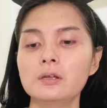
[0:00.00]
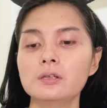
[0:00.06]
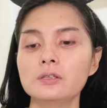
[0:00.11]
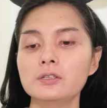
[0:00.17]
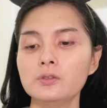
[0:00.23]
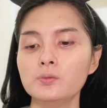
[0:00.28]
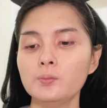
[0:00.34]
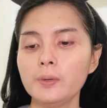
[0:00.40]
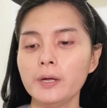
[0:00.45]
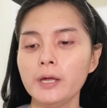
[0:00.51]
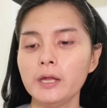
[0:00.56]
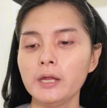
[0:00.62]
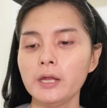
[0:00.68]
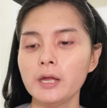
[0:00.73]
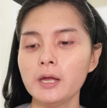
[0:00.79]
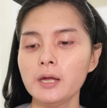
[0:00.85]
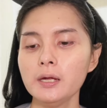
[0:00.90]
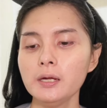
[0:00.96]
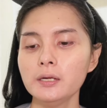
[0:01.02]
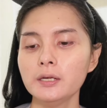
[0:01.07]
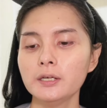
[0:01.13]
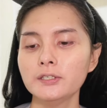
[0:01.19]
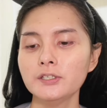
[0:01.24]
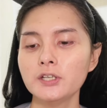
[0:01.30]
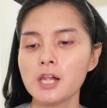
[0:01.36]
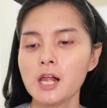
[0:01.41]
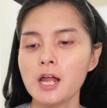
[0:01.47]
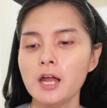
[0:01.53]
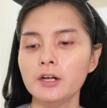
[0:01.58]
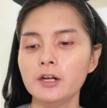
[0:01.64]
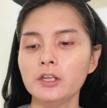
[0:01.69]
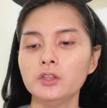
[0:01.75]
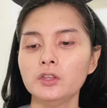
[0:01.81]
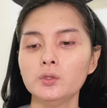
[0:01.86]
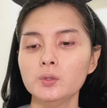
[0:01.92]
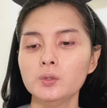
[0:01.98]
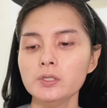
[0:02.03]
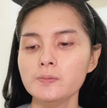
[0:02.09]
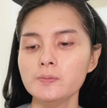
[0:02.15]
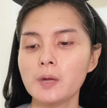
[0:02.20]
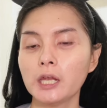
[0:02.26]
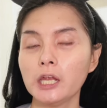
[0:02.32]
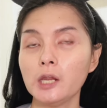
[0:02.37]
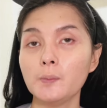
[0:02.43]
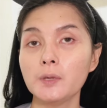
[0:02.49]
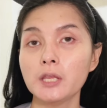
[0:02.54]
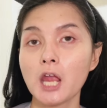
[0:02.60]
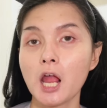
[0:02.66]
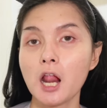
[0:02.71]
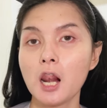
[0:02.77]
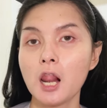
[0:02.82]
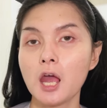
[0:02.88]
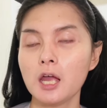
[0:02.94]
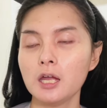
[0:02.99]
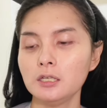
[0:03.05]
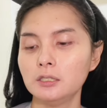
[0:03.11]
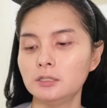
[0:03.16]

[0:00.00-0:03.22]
supaya kecerahan itu semakin menyala.